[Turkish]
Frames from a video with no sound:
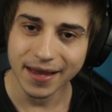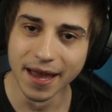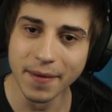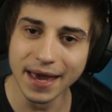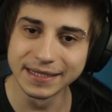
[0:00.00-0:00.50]

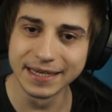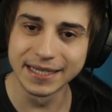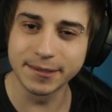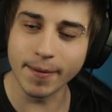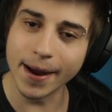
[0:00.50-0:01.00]

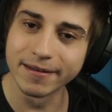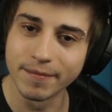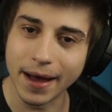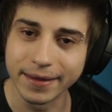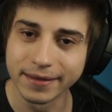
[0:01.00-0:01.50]
Amazing
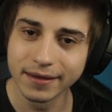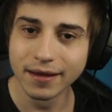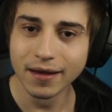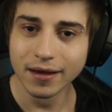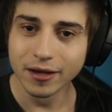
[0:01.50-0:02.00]
Spider-Man,
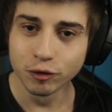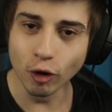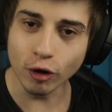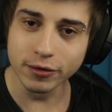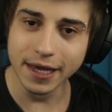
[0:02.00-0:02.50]

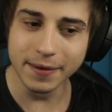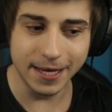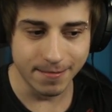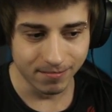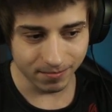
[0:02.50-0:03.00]
yok ne
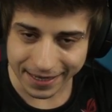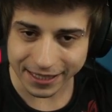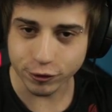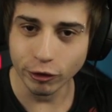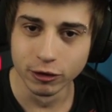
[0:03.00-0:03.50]
bileyim
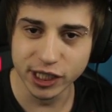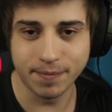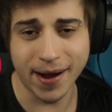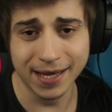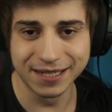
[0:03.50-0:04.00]
8 kollu
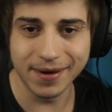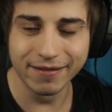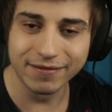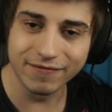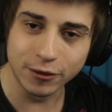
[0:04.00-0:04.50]

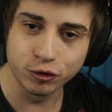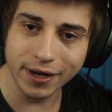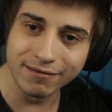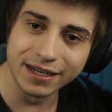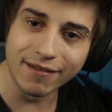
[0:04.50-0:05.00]
Spider-Man ve
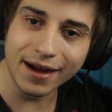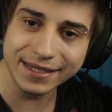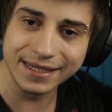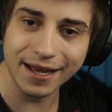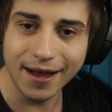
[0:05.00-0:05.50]
türevleri
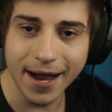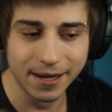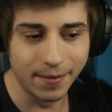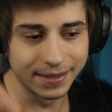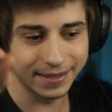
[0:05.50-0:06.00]
varsa
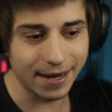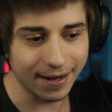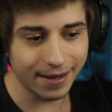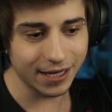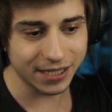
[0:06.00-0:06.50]
aynı mantık
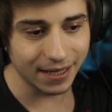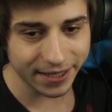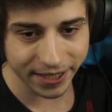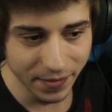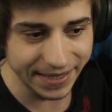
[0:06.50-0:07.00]

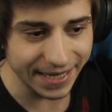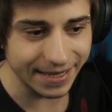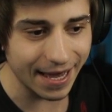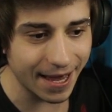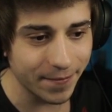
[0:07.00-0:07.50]
arkadaşlar.
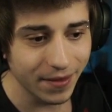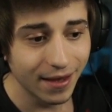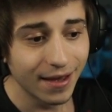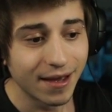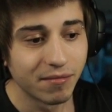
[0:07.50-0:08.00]
Mitik ne?
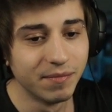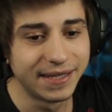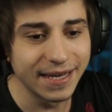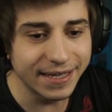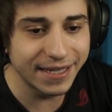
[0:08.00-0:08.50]

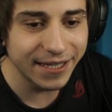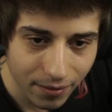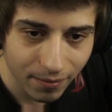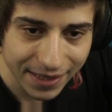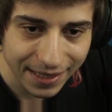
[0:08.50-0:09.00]
Mitik.
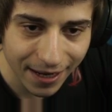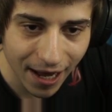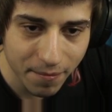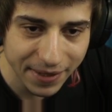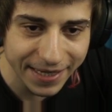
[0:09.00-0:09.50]

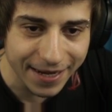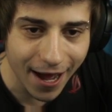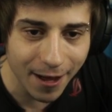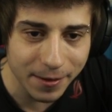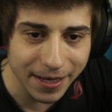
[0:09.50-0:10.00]
Mesela mitik
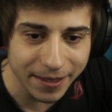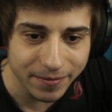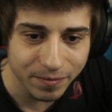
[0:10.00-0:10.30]
abi.